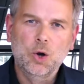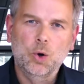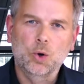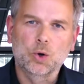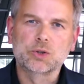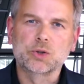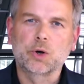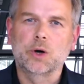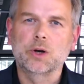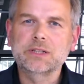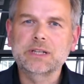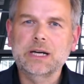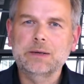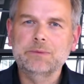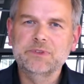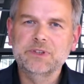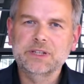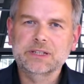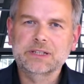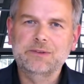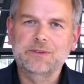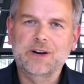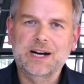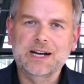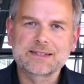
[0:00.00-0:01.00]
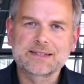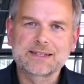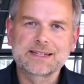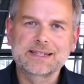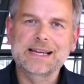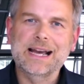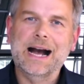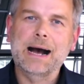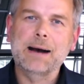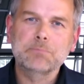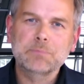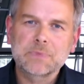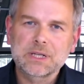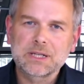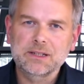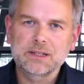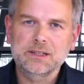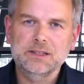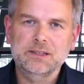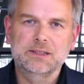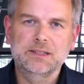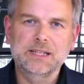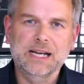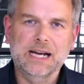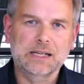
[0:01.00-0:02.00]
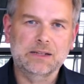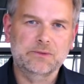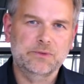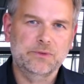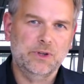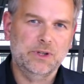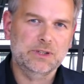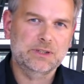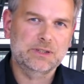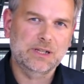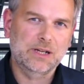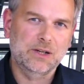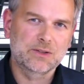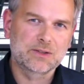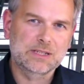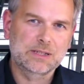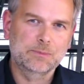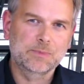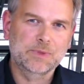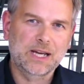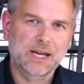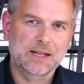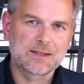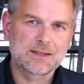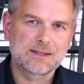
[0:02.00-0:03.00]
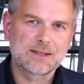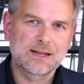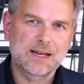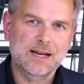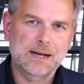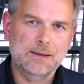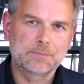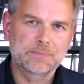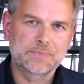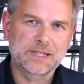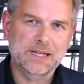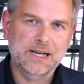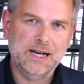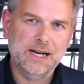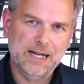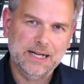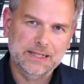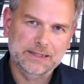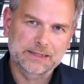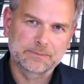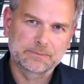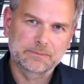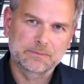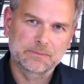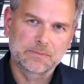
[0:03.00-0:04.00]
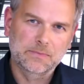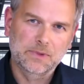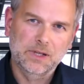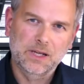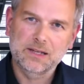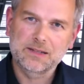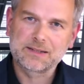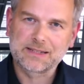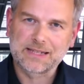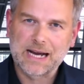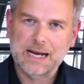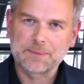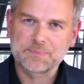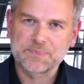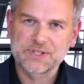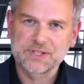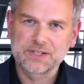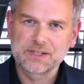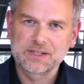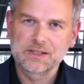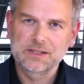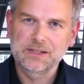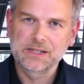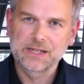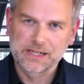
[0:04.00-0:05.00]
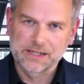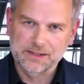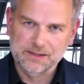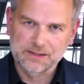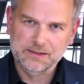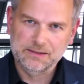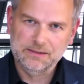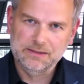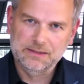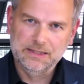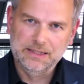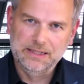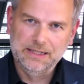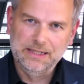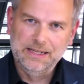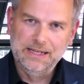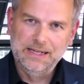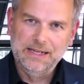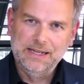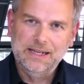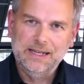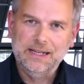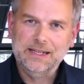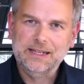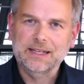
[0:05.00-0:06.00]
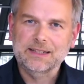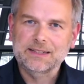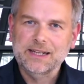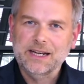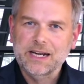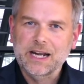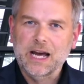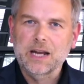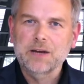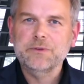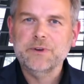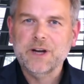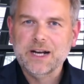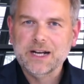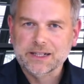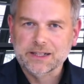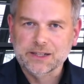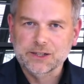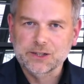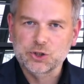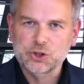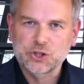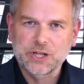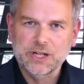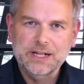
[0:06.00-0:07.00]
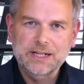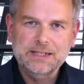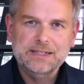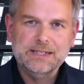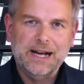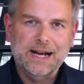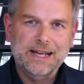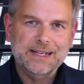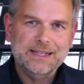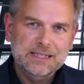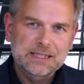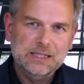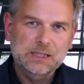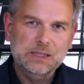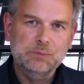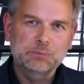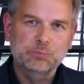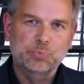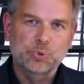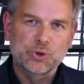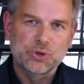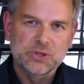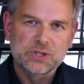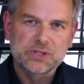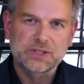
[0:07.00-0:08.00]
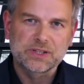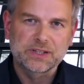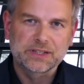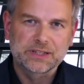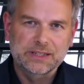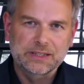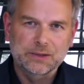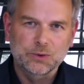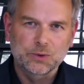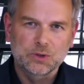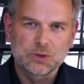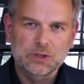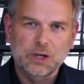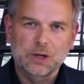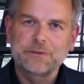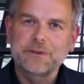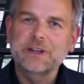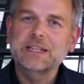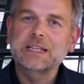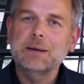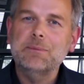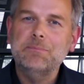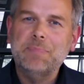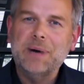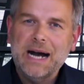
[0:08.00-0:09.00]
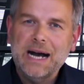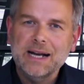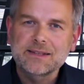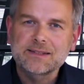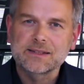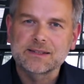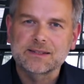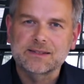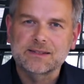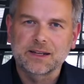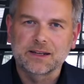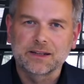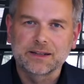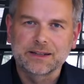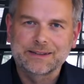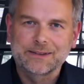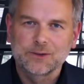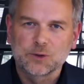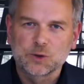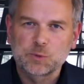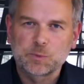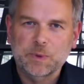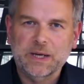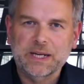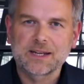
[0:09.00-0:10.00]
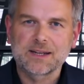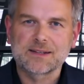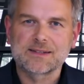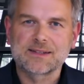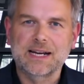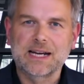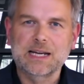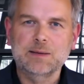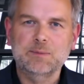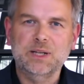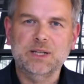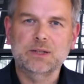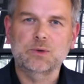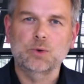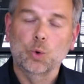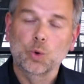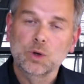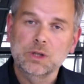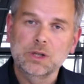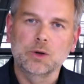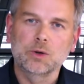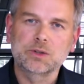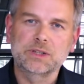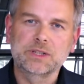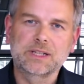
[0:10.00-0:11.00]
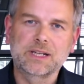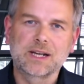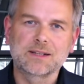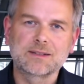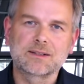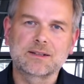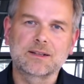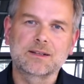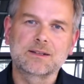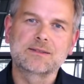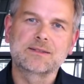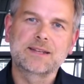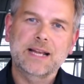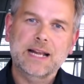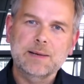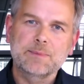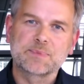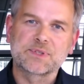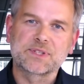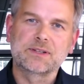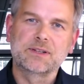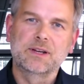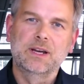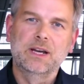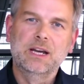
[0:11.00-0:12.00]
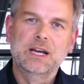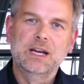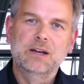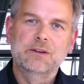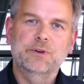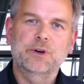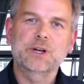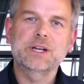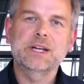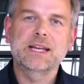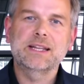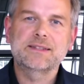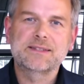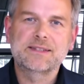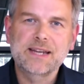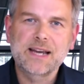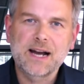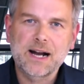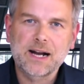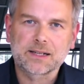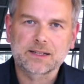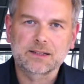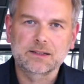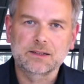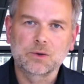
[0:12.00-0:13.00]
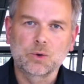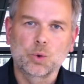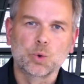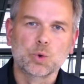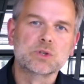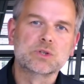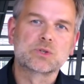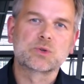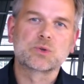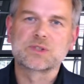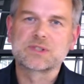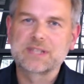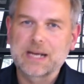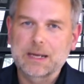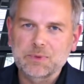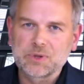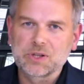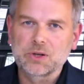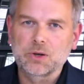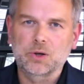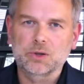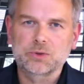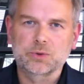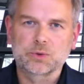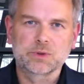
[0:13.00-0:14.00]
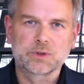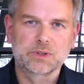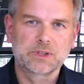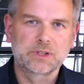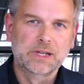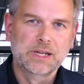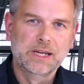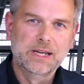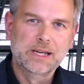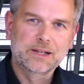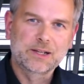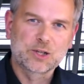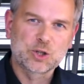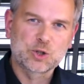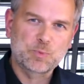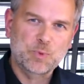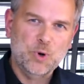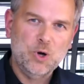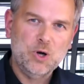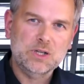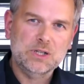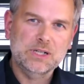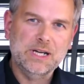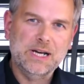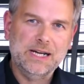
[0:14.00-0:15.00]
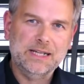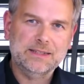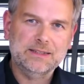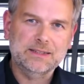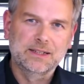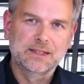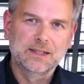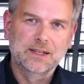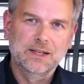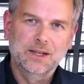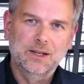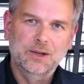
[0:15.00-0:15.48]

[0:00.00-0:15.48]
Und heute haben wir quasi amtlich die Antwort aus dem Kanzleramt erhalten. Es gab sie nicht. Ich hatte eine Anfrage gestellt an die Bundesregierung, auf welcher Basis der Regierungssprecher Seibert und auch die Kanzlerin selbst von Hetzjagden und Zusammenrottungen gesprochen hat.